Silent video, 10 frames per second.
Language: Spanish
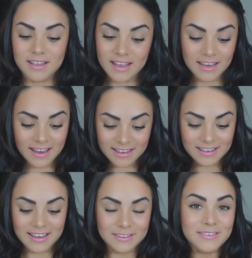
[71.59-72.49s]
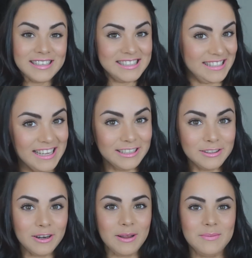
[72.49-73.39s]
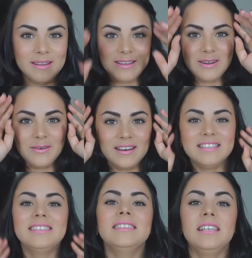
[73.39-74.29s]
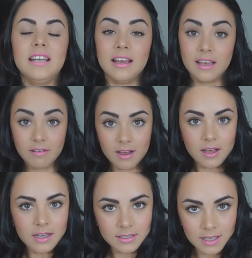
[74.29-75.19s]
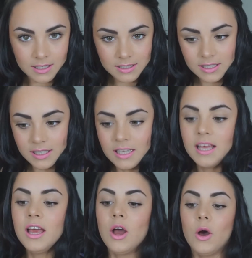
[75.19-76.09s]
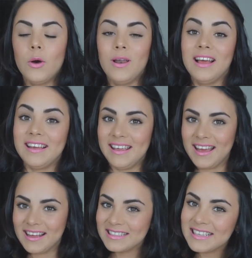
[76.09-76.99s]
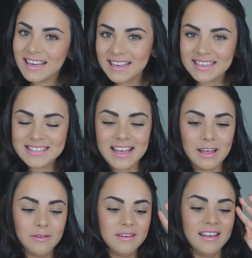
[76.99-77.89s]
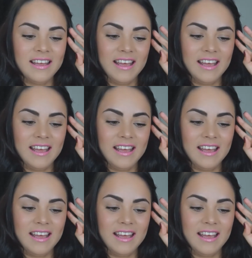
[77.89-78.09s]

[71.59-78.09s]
e, e, esto que siento realmente lo van a sentir las que van a casarse o las que ya se han casado.